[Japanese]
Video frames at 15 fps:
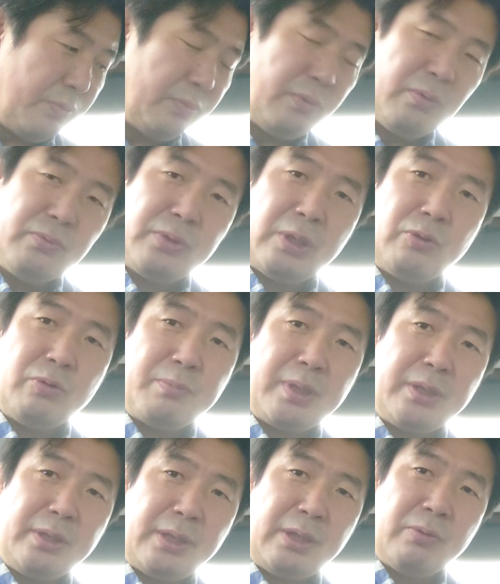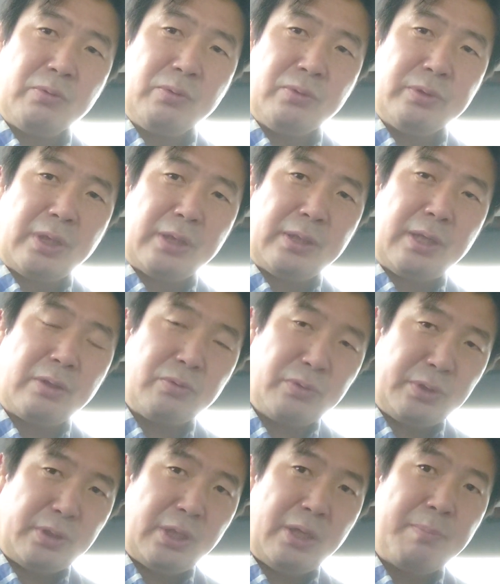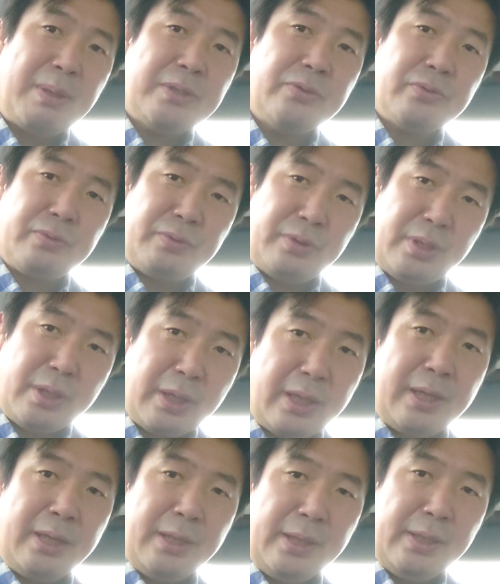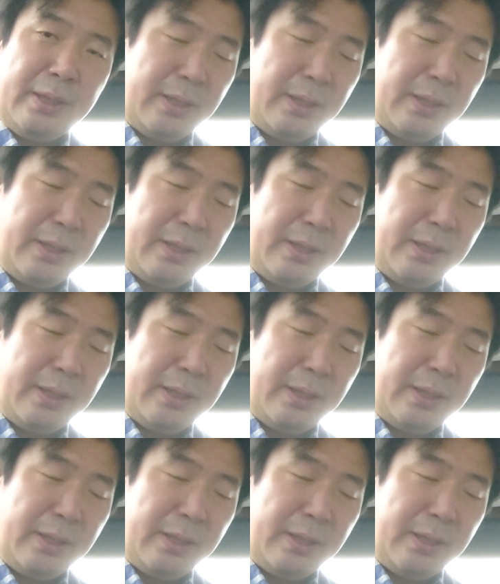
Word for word: 福徳さんの場合ねお父さん亡くしてますんでね